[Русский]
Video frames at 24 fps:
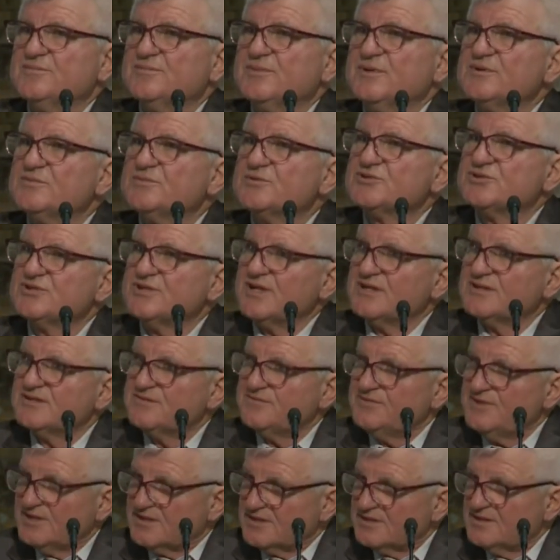потому что
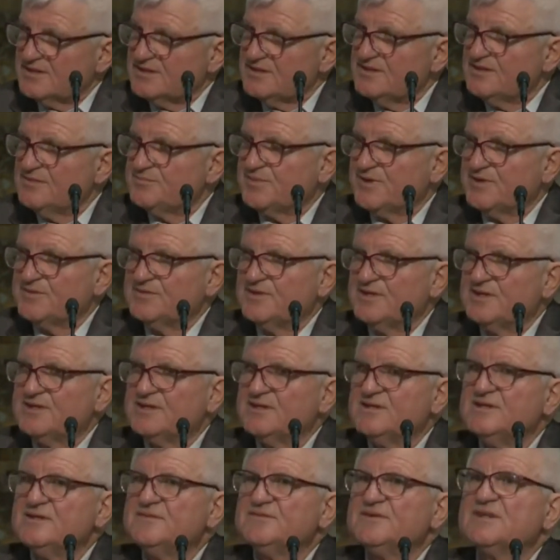отвергли, не
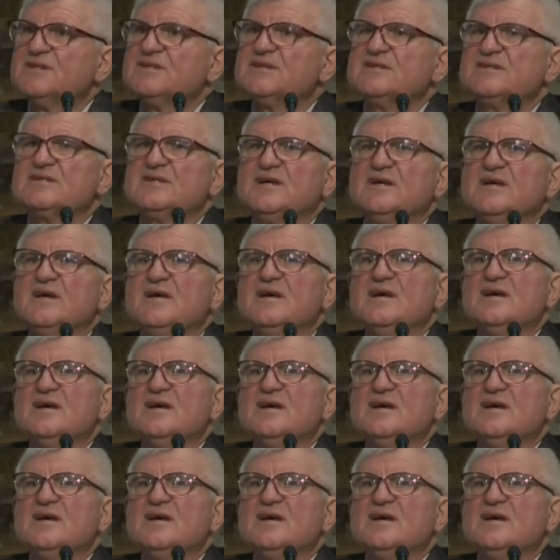поверили в этот